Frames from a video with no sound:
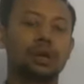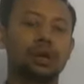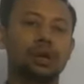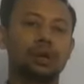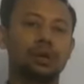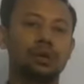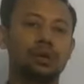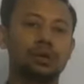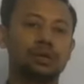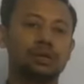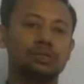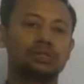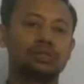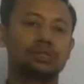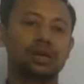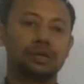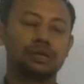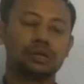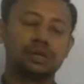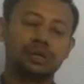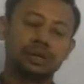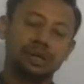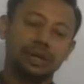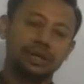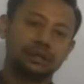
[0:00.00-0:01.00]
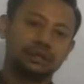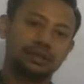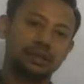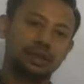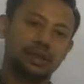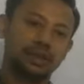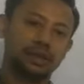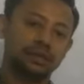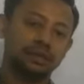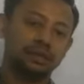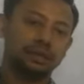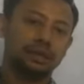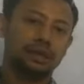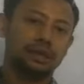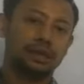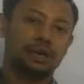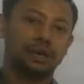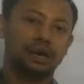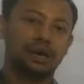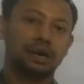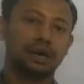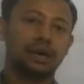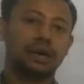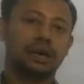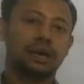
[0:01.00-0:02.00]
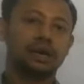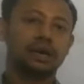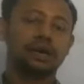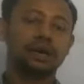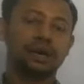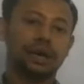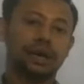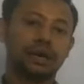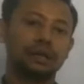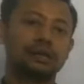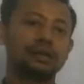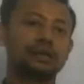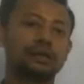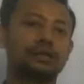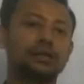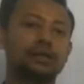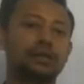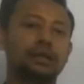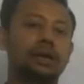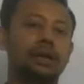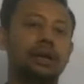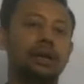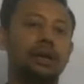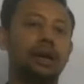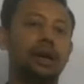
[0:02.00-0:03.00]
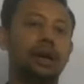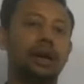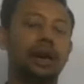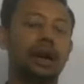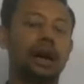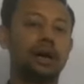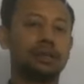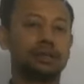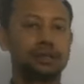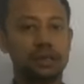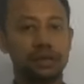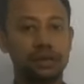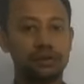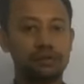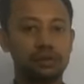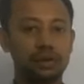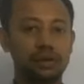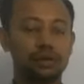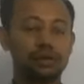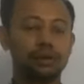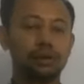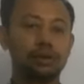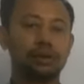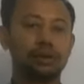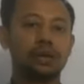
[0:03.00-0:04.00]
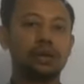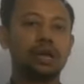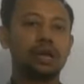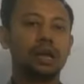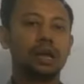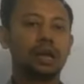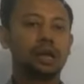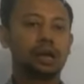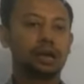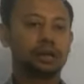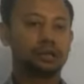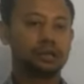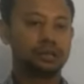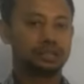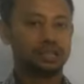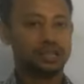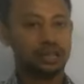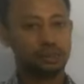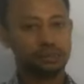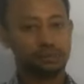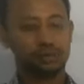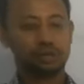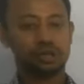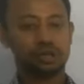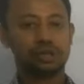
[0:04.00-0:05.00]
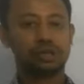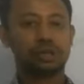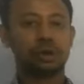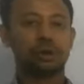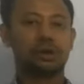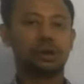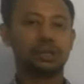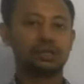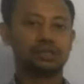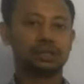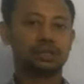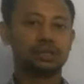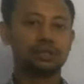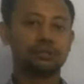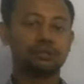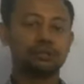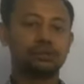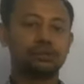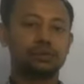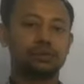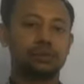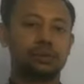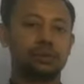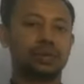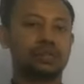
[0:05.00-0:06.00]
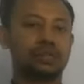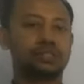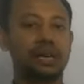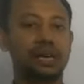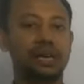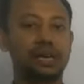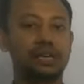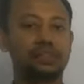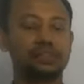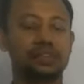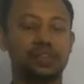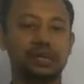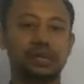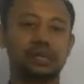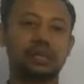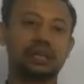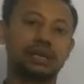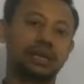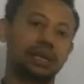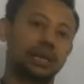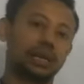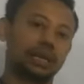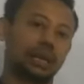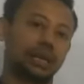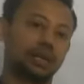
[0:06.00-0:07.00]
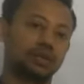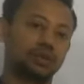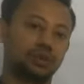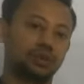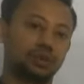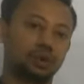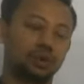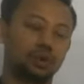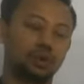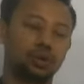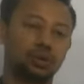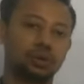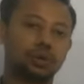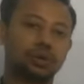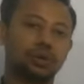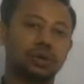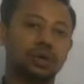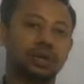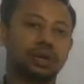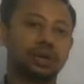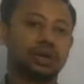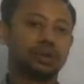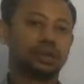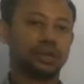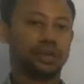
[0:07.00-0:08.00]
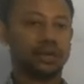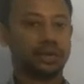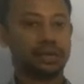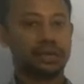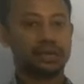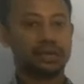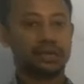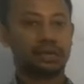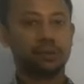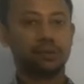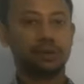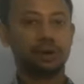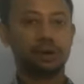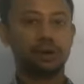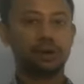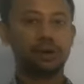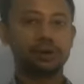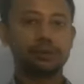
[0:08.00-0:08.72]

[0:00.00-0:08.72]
ওই চারটি ক্লাসের লিঙ্ক আজকের ভিডিওর ডিসক্রিপশনে দেওয়া আছে তোমরা চাইলে সেখান থেকে ক্লাসগুলো দেখে নিতে পারো